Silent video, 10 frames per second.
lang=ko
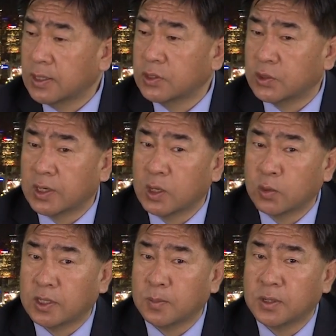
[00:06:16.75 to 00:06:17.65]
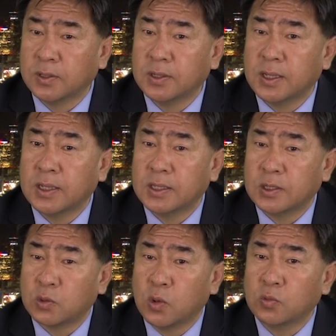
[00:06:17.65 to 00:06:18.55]
네. 전화가 오게 되면은
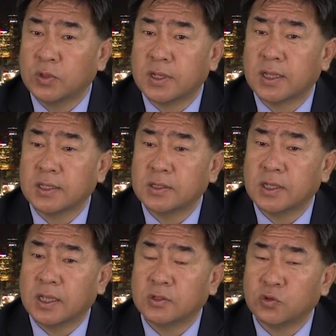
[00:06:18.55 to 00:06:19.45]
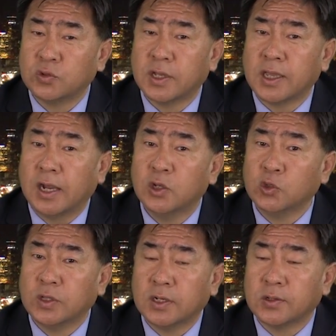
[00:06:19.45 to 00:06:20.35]
꼭 우리가 어, 숙지하게
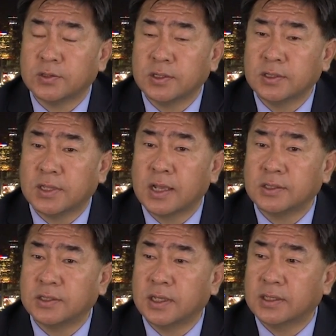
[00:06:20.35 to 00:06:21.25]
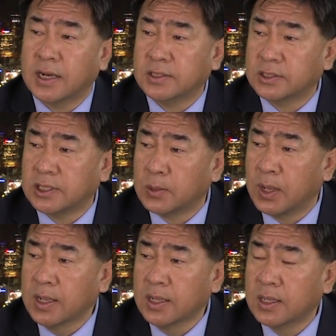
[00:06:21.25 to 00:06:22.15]
알려줘야 될 것은 당시의 날씨
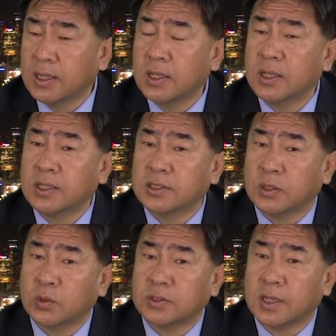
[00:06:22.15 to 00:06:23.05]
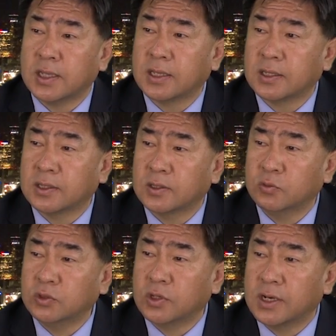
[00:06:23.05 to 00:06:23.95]
상황, 음. 자동차의 그
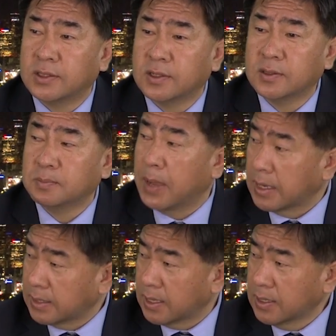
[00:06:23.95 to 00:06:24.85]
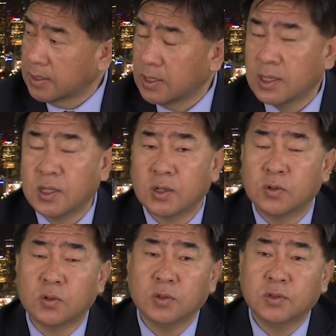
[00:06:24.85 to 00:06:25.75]
운전했던 방향, 음.
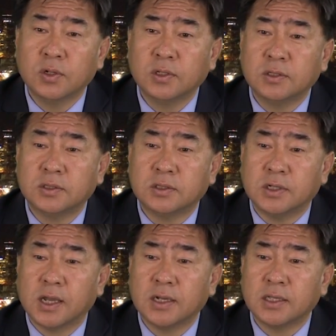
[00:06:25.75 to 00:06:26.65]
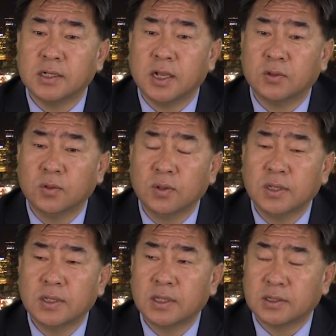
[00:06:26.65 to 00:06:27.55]
그리고 늘 지나가는 길이라도
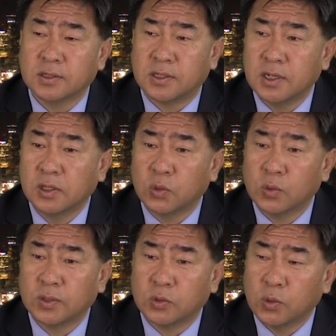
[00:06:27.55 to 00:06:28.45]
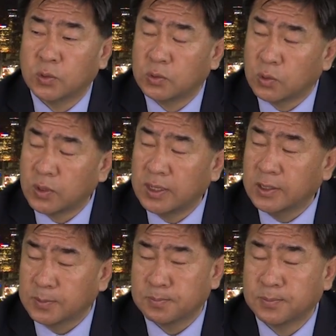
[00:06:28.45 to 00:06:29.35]
그 길 도로, 의
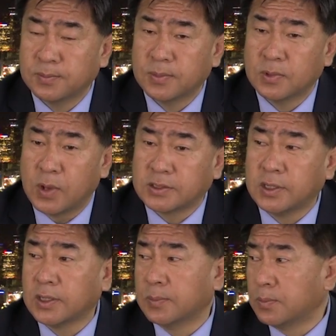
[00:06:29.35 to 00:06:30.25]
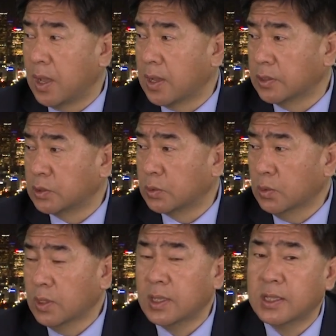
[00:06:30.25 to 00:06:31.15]
이름 음. 확실하게
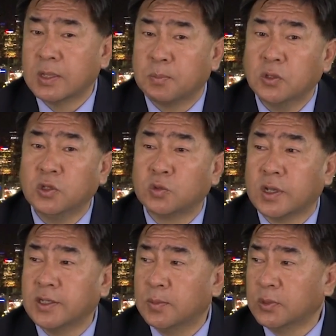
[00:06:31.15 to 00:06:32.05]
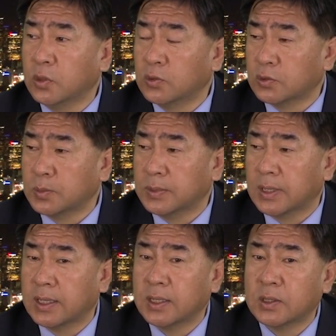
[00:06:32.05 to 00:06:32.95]
파악하시고 번지수까지 알면 더
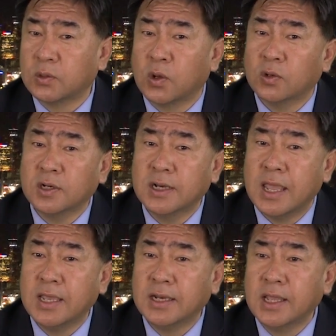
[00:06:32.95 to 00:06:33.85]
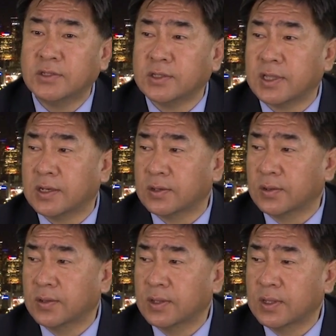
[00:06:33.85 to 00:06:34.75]
좋습니다. 네. 그리고 어느 레인에 있었다는
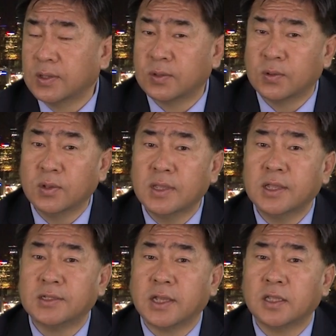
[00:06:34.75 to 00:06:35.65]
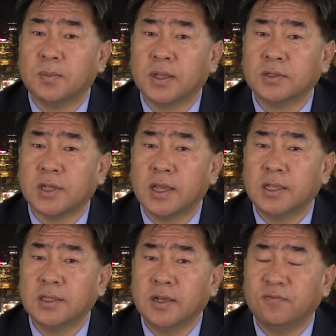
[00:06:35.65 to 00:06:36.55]
것, 음. 그리고 상대방
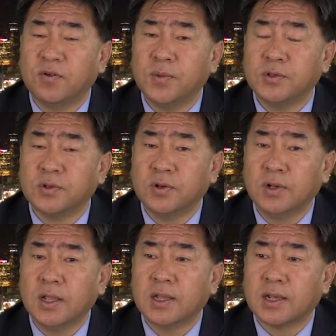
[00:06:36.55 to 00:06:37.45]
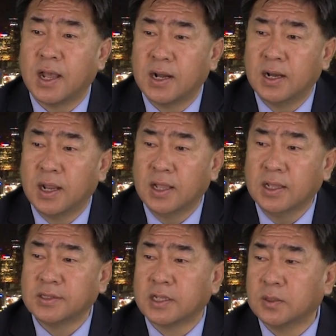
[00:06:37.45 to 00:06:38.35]
차에 대한 인포메이션을 칼라
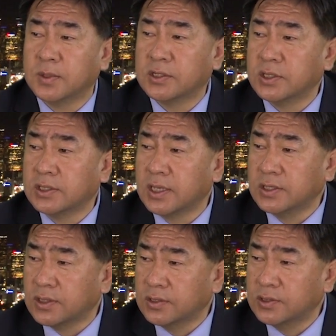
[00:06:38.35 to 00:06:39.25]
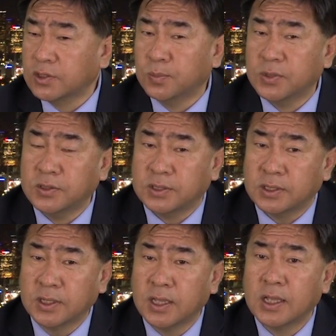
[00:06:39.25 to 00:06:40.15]
상대방의 승객이 있었는지
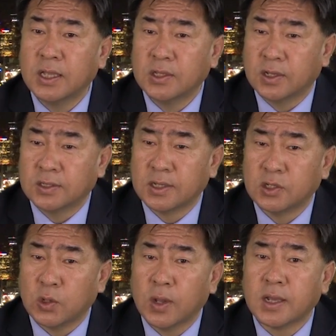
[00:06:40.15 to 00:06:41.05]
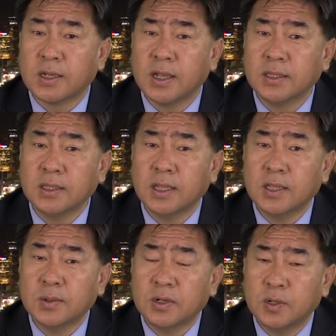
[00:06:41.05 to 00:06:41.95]
없는지 여하튼간에 정확한
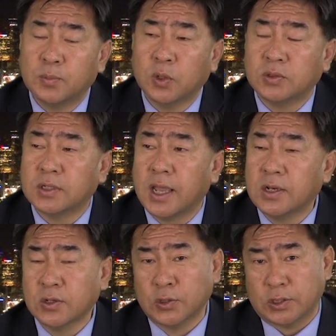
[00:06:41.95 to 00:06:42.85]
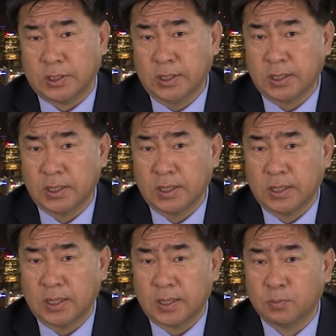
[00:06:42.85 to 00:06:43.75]
리포트를 하는 것이
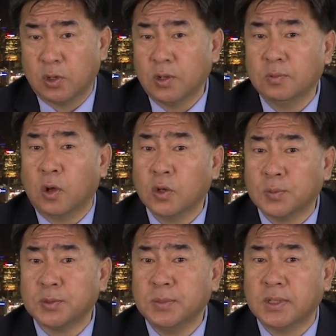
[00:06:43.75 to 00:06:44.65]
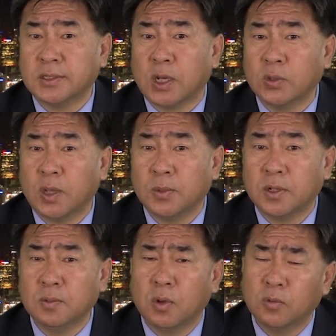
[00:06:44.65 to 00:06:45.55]
어, 물론 어렵습니다. 사고
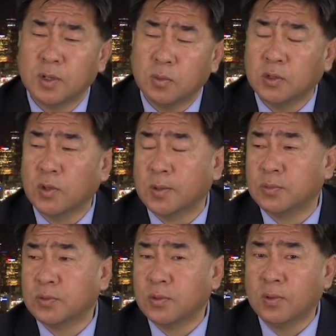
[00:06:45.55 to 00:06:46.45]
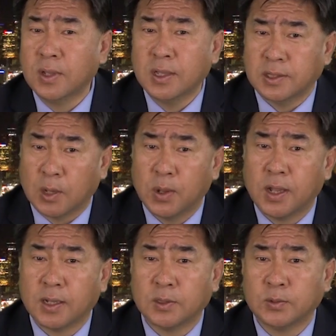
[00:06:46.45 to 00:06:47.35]
나면은 뭐 우리가 머리도 아프고
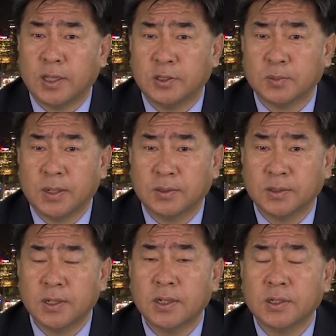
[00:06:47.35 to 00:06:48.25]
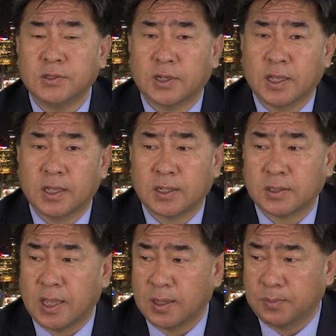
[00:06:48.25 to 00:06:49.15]
당황하게 되고 되겠지만은 제가
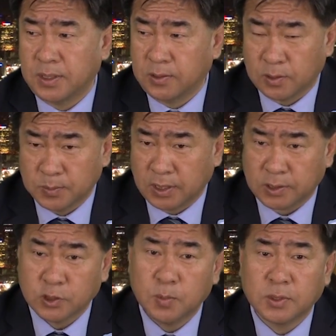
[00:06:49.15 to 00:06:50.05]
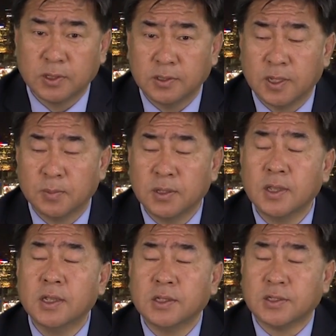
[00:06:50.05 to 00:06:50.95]
감히 여러분들에게 설명드린다면
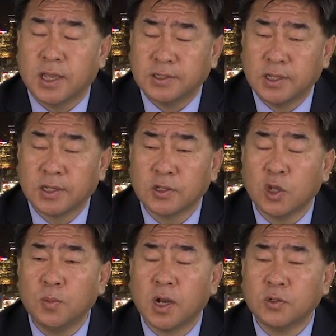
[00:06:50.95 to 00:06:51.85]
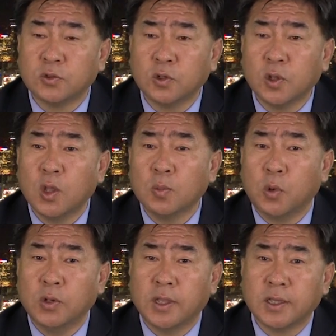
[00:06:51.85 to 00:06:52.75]
자세하게 설명할수록
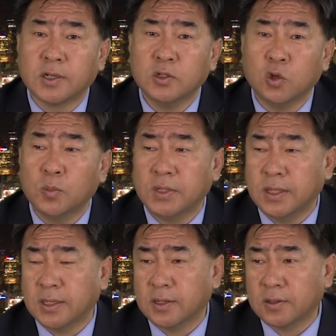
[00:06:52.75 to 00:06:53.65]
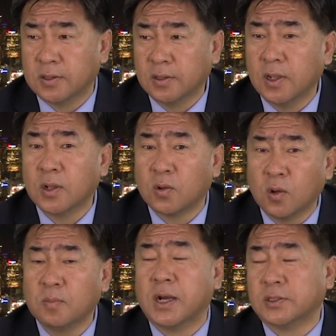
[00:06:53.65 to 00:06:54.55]
본인에게 큰 도움이 된다는 것을
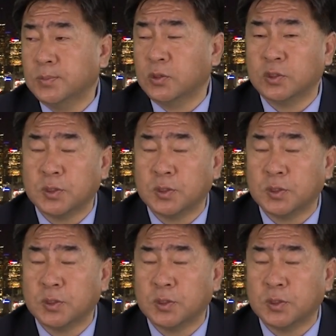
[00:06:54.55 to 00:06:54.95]
꼭 말씀드리고